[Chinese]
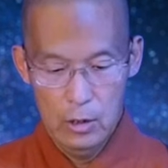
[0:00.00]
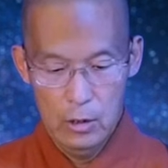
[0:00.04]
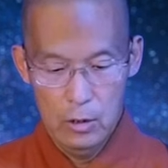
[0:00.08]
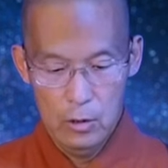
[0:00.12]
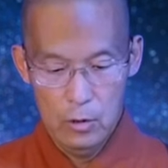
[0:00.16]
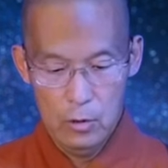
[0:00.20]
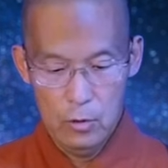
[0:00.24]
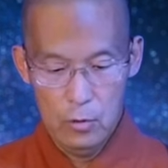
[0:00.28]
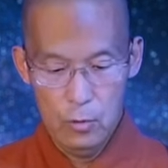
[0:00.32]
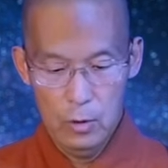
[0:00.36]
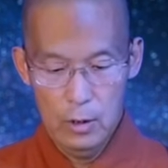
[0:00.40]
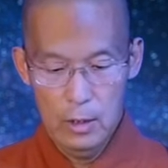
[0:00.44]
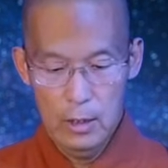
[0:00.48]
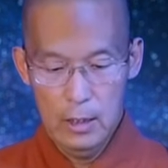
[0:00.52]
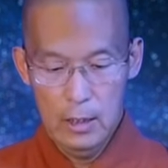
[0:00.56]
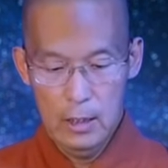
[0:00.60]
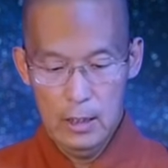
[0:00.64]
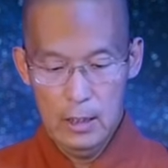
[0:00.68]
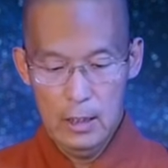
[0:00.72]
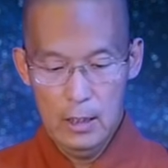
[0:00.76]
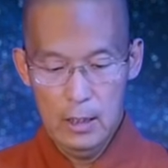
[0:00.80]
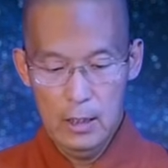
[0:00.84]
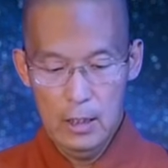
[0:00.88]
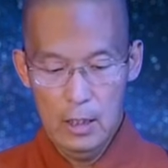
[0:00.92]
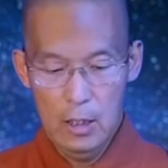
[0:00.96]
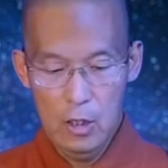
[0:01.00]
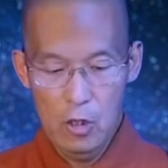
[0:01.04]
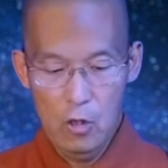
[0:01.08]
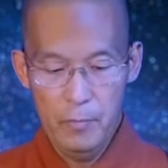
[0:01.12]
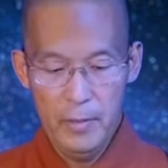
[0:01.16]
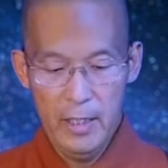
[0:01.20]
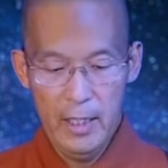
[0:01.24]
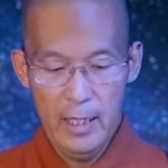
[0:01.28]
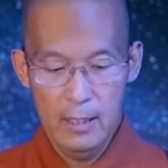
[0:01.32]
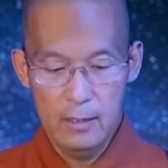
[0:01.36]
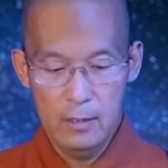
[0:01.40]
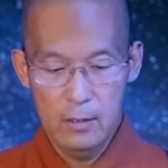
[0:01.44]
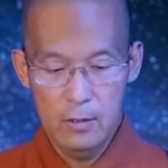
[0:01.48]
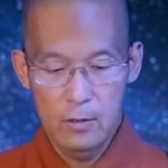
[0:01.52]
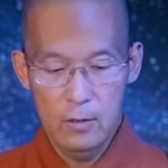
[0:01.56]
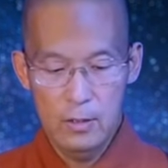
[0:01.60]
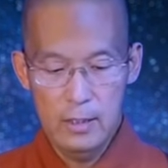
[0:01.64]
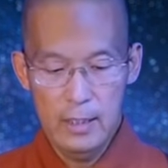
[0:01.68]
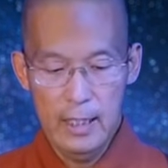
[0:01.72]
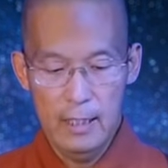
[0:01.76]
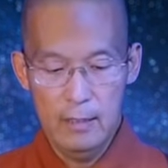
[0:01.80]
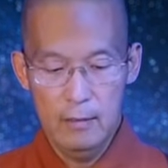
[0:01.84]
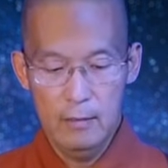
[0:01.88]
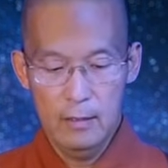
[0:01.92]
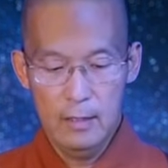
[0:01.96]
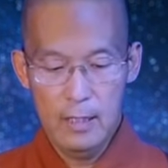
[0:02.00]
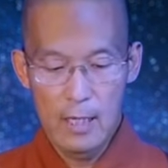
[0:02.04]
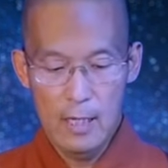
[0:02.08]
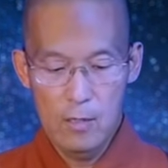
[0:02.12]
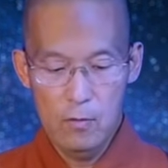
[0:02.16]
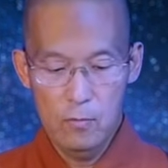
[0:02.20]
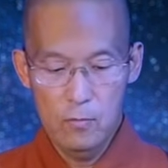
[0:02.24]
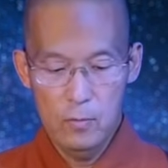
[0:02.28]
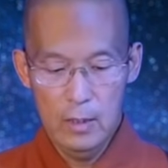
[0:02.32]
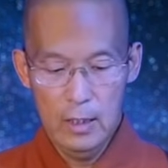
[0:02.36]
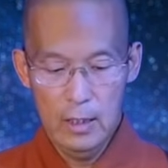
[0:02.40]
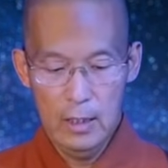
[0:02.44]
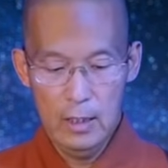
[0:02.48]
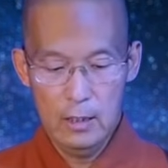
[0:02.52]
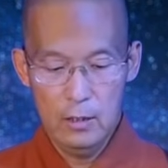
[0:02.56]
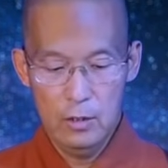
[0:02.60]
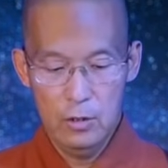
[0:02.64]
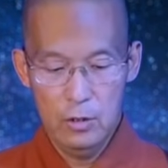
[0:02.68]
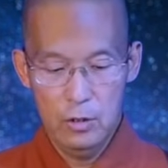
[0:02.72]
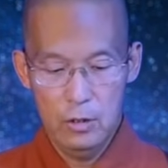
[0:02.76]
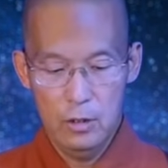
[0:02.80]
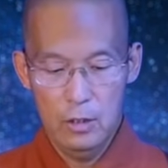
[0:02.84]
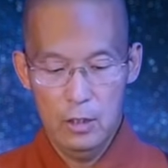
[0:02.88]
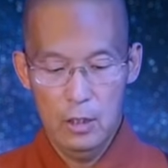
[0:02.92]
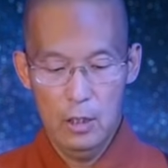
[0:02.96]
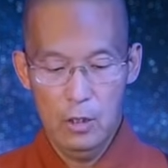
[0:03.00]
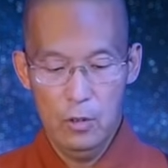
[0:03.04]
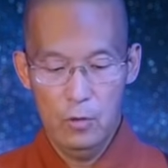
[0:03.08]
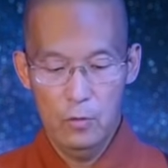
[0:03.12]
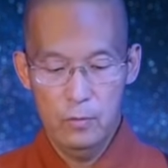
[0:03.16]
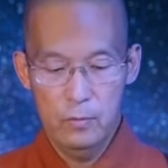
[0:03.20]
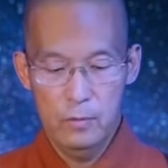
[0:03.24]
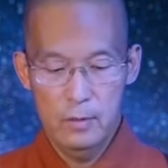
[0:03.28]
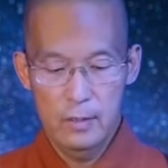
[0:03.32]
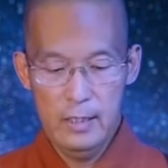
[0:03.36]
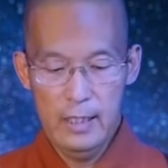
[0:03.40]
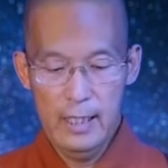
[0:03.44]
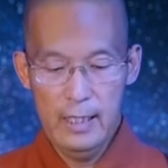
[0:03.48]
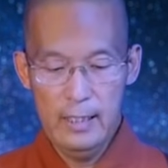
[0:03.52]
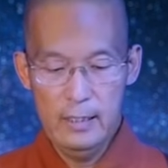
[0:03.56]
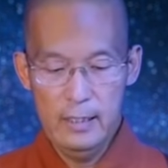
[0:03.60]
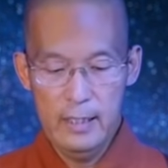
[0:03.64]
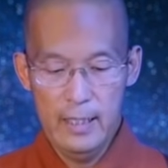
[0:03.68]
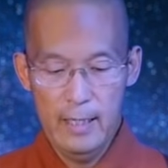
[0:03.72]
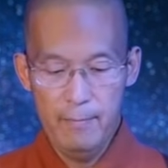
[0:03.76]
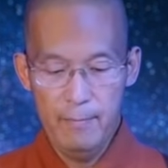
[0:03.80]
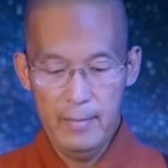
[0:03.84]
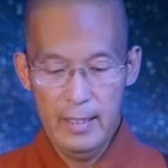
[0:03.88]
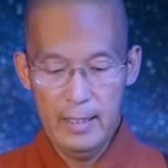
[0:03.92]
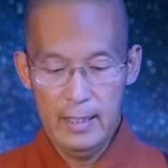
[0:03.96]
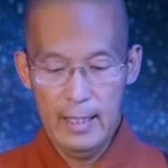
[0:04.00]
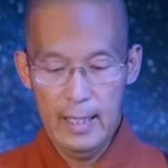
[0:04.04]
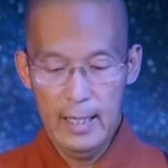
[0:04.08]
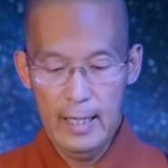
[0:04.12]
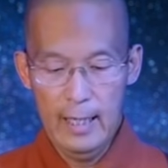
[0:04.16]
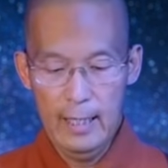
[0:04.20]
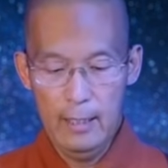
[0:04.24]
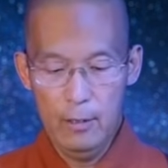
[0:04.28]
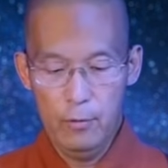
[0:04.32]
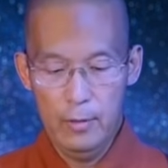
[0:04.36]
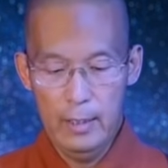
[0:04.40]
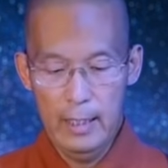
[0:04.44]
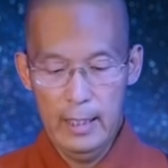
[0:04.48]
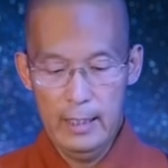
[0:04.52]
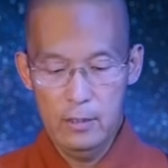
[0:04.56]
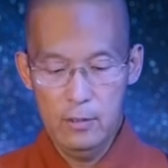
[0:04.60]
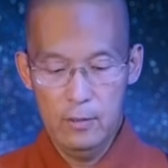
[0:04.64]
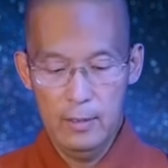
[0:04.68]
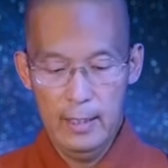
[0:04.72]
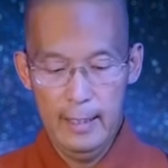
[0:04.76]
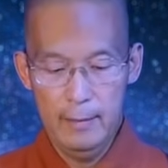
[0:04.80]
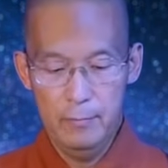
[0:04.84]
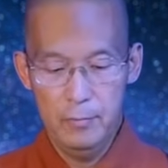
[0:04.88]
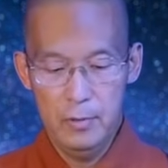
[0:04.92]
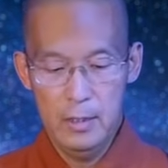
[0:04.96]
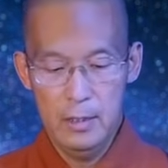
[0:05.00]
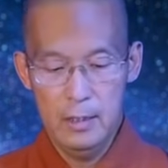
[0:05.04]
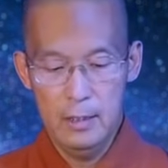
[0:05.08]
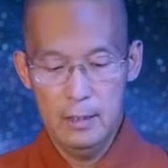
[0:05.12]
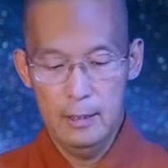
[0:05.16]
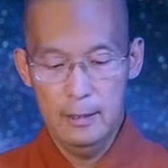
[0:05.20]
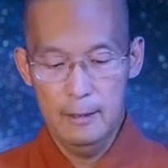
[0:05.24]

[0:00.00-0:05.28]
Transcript: 所以呢，后面老师就讲到那个时候，再想把它拉回来就来不及